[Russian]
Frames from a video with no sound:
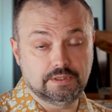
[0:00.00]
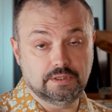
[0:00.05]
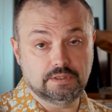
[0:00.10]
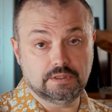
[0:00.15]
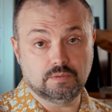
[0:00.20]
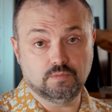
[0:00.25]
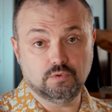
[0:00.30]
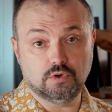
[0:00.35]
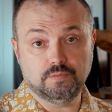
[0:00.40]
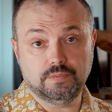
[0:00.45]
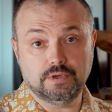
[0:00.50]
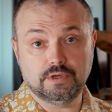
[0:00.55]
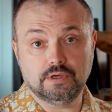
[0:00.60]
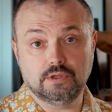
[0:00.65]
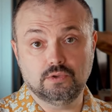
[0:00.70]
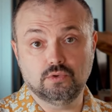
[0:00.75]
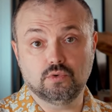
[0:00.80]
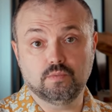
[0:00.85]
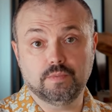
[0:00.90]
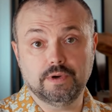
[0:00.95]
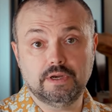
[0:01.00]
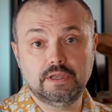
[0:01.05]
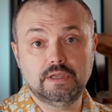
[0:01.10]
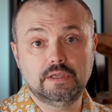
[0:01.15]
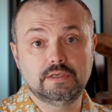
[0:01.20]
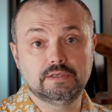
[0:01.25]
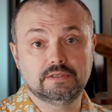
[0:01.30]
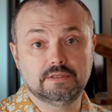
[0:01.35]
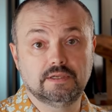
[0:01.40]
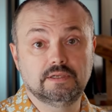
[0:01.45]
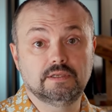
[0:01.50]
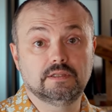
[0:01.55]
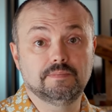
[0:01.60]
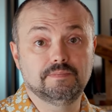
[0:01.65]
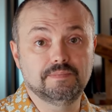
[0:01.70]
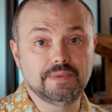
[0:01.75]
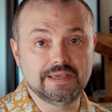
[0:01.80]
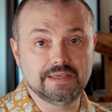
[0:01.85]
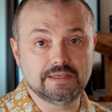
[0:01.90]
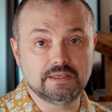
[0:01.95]
до тех пор, пока лук порей не
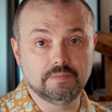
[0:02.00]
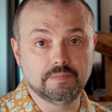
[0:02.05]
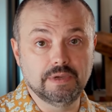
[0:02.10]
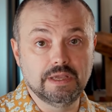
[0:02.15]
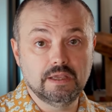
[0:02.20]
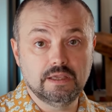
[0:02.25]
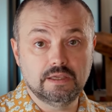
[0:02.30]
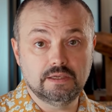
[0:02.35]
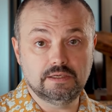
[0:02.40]
станет мягким.